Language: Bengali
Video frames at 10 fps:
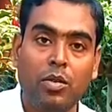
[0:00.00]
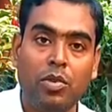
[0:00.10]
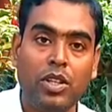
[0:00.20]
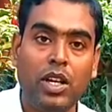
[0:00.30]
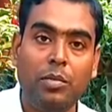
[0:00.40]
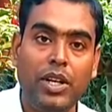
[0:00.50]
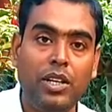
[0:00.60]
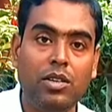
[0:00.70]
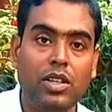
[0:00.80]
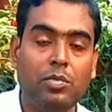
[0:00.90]
প্রতিটা
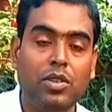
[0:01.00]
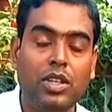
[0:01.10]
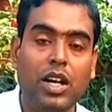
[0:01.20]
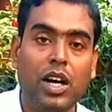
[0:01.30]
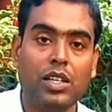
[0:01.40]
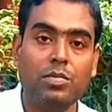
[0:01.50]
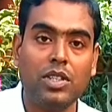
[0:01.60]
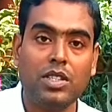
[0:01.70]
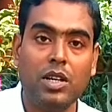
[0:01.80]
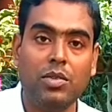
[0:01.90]
ভিডিওতে প্রতিটা গাছ
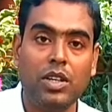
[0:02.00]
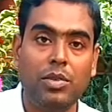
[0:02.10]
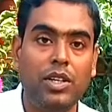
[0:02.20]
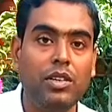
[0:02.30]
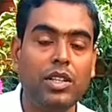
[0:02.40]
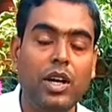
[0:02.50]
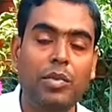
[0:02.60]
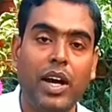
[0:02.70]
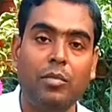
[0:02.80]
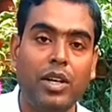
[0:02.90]
প্রতিস্থাপনের ভিডিওতে
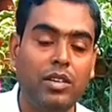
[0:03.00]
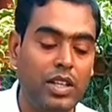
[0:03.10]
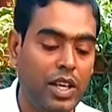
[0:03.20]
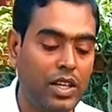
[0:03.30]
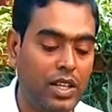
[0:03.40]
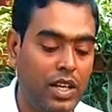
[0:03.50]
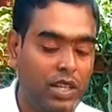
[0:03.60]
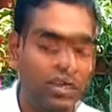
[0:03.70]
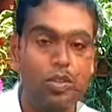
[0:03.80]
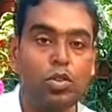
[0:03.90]
আমি একবার করে দেখিয়ে
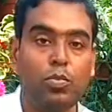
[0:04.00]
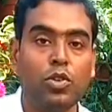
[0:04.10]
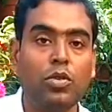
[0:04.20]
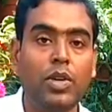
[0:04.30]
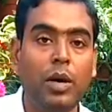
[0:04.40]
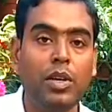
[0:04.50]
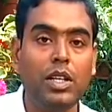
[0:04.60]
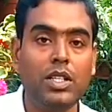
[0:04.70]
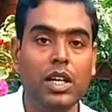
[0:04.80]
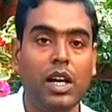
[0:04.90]
থাকি তো প্রথমে
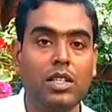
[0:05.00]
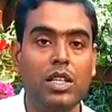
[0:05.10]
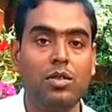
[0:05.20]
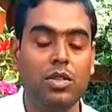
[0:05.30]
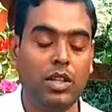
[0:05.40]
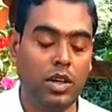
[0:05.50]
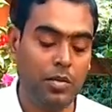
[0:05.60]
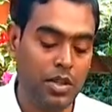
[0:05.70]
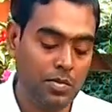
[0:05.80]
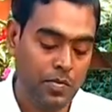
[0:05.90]
আমাদের যে কাজটি করতে
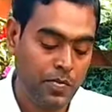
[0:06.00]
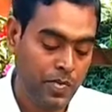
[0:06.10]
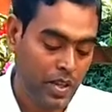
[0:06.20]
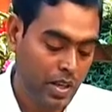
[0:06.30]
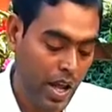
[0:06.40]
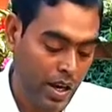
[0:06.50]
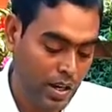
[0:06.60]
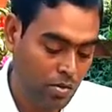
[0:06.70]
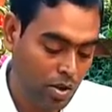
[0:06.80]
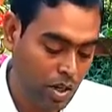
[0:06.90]
হবে একটা
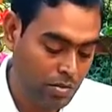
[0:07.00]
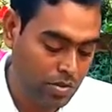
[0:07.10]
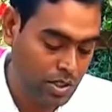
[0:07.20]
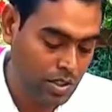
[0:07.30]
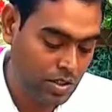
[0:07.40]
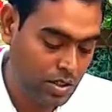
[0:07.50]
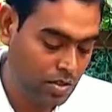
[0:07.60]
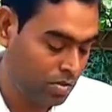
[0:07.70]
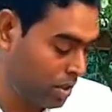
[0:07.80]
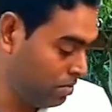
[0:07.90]
খোলামকুচি
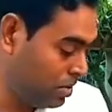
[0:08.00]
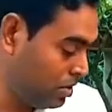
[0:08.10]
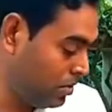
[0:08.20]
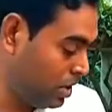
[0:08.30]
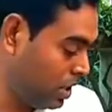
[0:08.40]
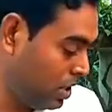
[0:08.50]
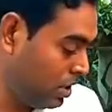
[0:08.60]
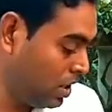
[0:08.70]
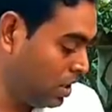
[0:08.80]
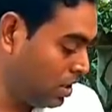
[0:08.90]
খোলামকুচি বলতে
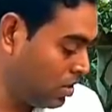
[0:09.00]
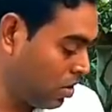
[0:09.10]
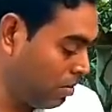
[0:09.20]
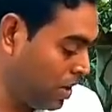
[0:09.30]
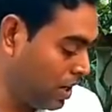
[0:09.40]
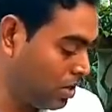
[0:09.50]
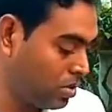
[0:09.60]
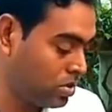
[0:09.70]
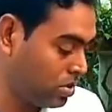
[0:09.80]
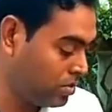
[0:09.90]
টপ ভাঙার
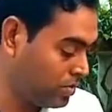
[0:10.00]
অংশ